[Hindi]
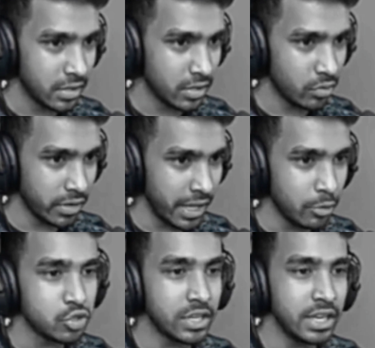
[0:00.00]
क्योंकि यार
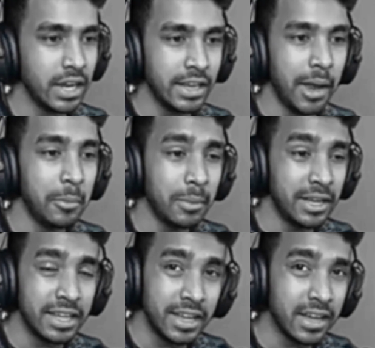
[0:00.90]
उसके लिए ना टाइम टेबल
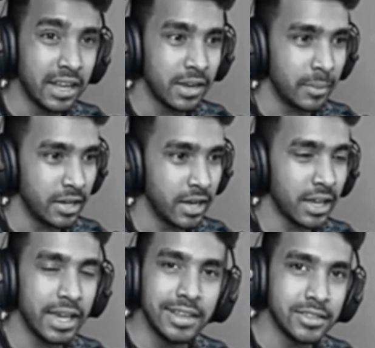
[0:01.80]
ठीक करना पड़ेगा
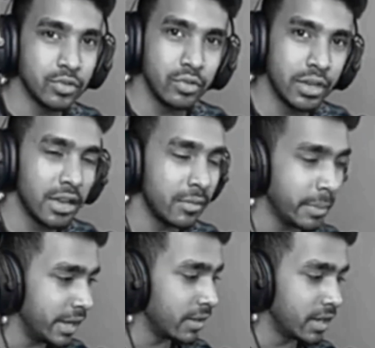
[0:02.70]
कहीं ऐसा तो होना ना
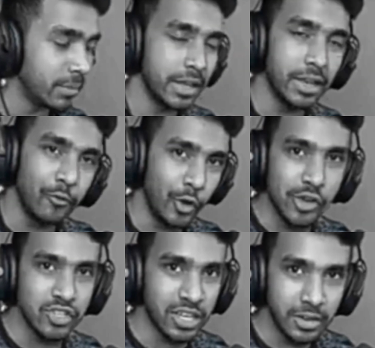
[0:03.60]
भाई कि मैंने
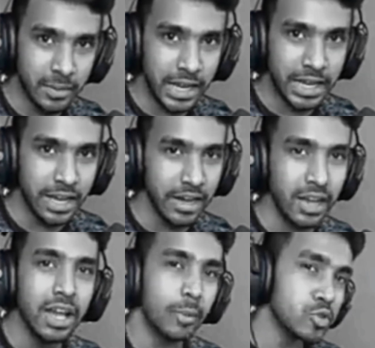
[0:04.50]
व्लॉग चैनल बना अब
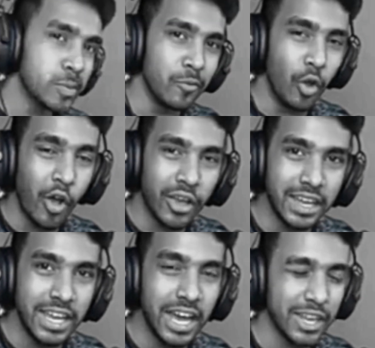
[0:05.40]
उसमें व्लॉग ही नहीं आ रहे
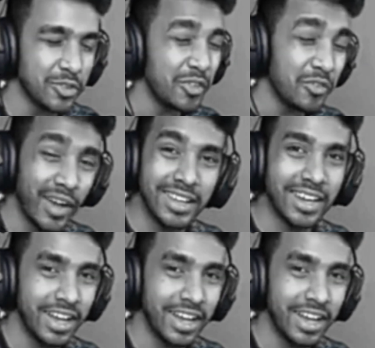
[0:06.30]
तो फिर फायदा क्या